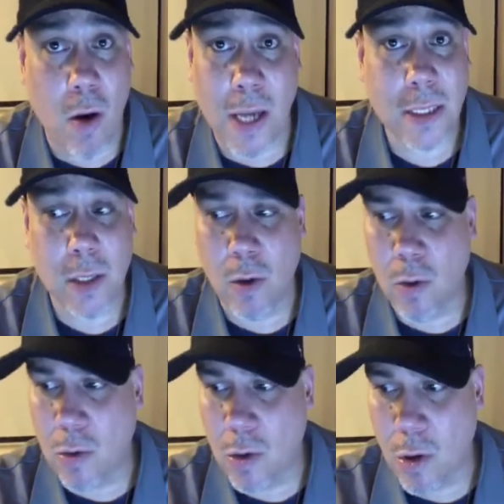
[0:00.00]
ha sido
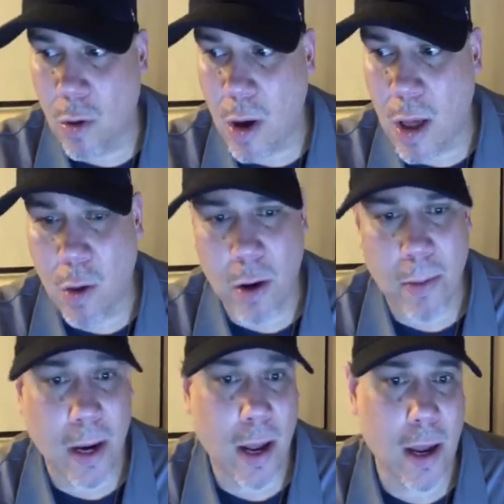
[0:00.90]
uno de los jugadores,
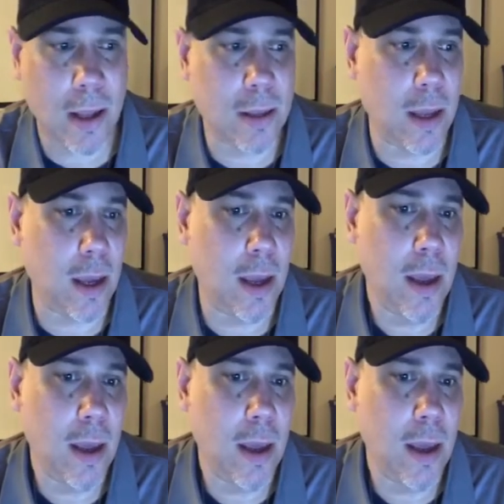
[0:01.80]
¿verdad? Este,